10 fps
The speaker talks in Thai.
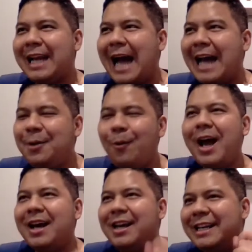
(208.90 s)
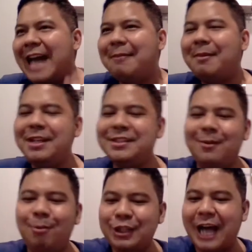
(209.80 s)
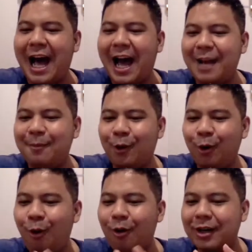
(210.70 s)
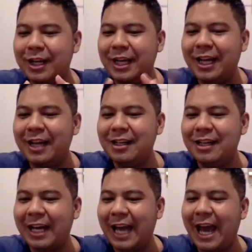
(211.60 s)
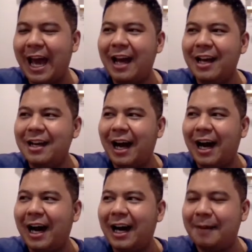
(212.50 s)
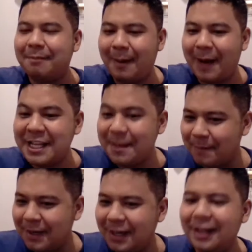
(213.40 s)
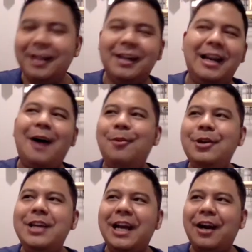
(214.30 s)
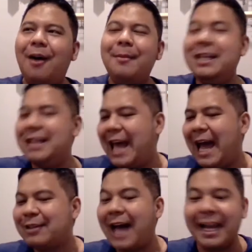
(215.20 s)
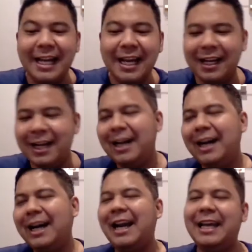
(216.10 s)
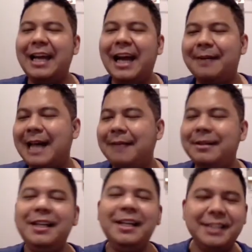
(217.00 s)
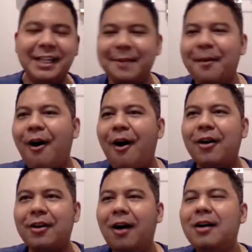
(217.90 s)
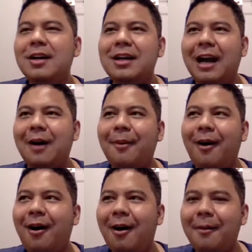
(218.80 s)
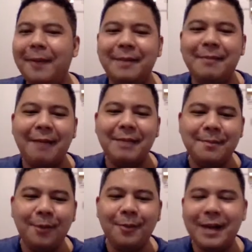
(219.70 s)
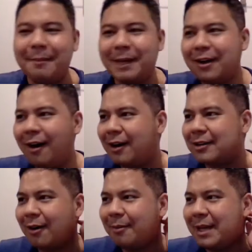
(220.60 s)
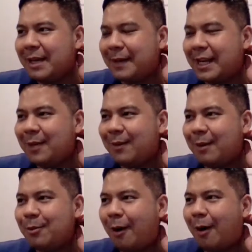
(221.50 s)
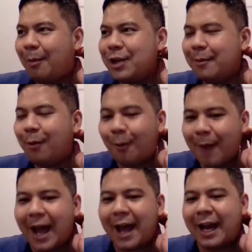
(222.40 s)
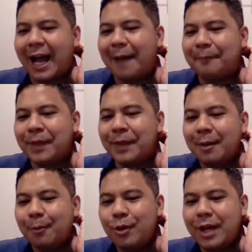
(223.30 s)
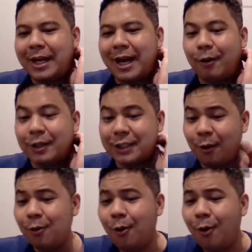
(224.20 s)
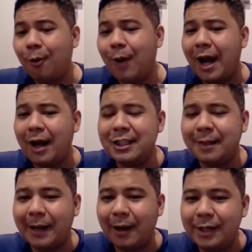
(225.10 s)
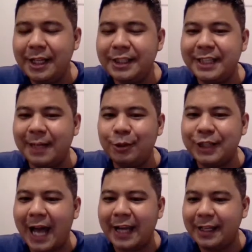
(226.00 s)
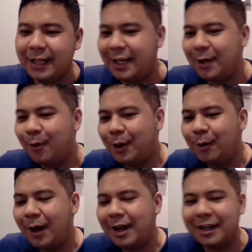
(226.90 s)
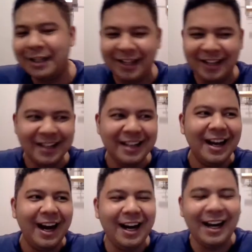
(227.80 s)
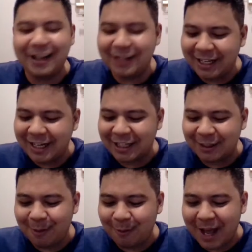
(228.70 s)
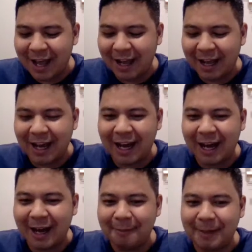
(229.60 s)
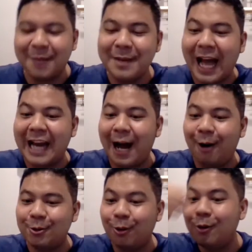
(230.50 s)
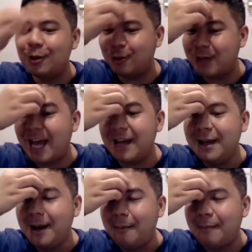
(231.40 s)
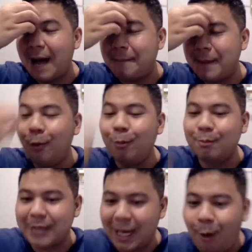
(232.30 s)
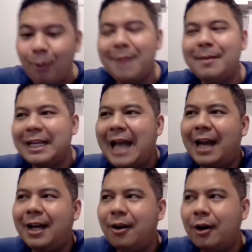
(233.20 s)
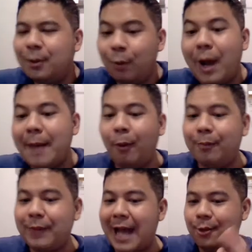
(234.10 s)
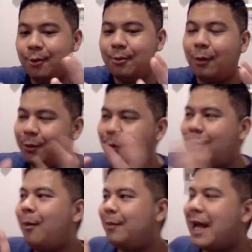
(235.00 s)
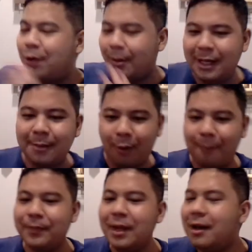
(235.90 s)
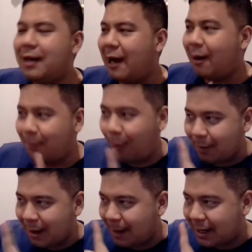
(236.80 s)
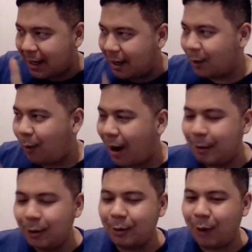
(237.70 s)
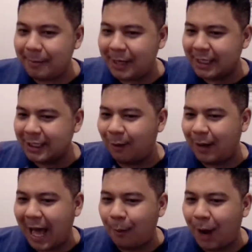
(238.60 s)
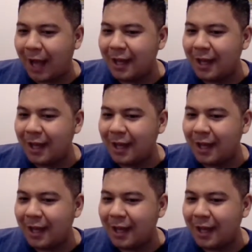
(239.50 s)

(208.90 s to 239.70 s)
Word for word: การที่ว่าหนังมันพรีเซนต์ว่าผู้ชายบนโลกนี้เหลือแค่ประมาณหยิบมือแล้วผู้หญิงก็ไม่เหลือแล้วตายเกลี้ยงเลยอะไรเงี้ยครับตามที่ทีเซอร์ได้บอกเนาะแล้วพอเป็นแบบนี้ปุ๊บเนี่ยมันก็ต้องมีประเด็นที่ว่าพอผู้หญิงโผล่มานะครับผู้หญิงเนี่ยเขาก็จะงงๆว่าเอ้ยทำไมเขาได้ยินเสียงผู้ชายคิดอะไรในหัวด้วยบางทีเออแล้วทีนี้เนี่ยต้องบอกว่าอ่ามันก็มีการเอาตรงตรงเนี้ยมาเป็นมุมตลกได้เหมือนกันเนาะสมมุติว่าผมนั่งอยู่ผมสมมติว่าผมนั่งอยู่กับเพื่อนผมแล้วผมกับมันเนี่ยเห็นความความคิดกันตลอดเวลาว่า